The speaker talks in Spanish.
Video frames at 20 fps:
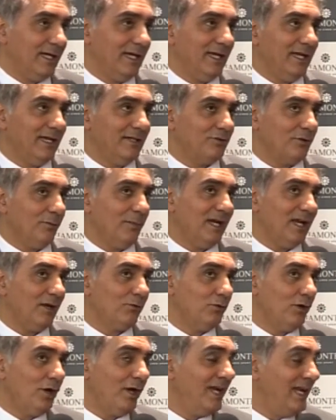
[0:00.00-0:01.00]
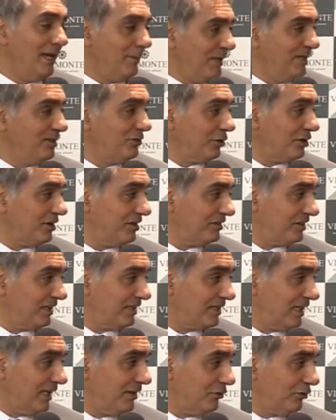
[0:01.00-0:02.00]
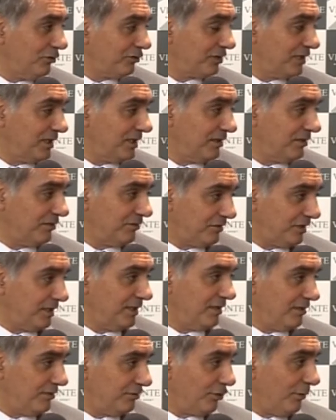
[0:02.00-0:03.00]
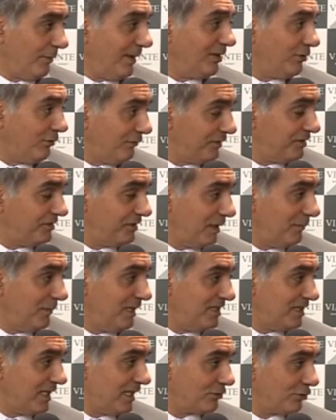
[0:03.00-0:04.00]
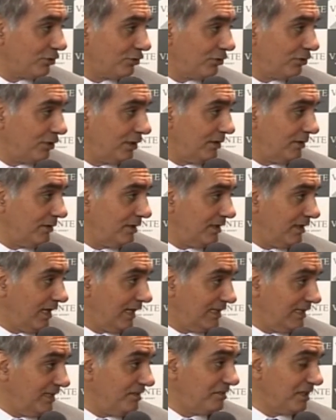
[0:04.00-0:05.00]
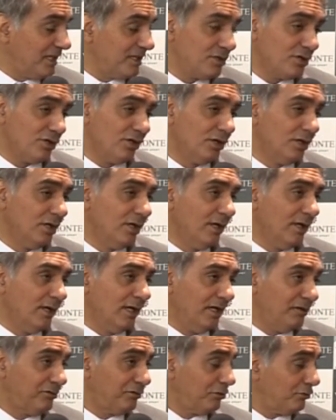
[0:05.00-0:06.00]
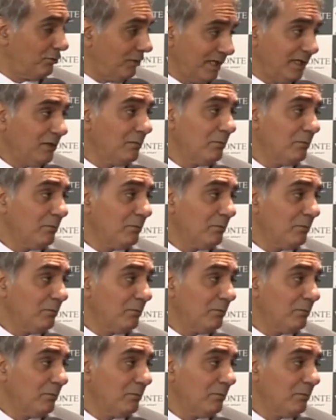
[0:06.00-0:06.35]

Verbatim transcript: Eh, tomar algunos elementos de ese estadio sin, tomarlo oficialmente a todo el diseño, eso no es